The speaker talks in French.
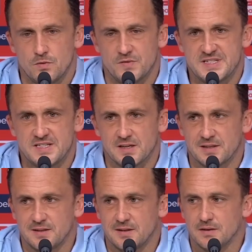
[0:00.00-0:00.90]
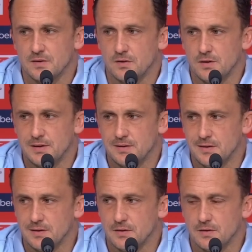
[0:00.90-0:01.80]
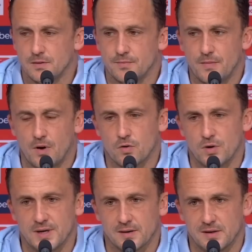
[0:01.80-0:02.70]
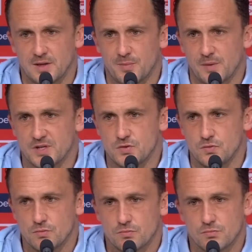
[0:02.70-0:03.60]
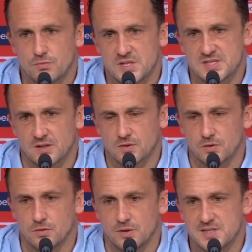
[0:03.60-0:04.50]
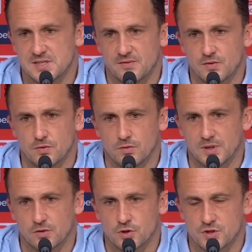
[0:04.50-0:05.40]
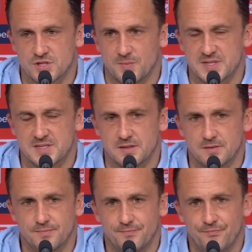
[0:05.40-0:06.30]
Le vestiaire était, euh, était euh, en colère, il n'était pas abattu. Ils sentent qu'ils savent que quelque chose s'est passé.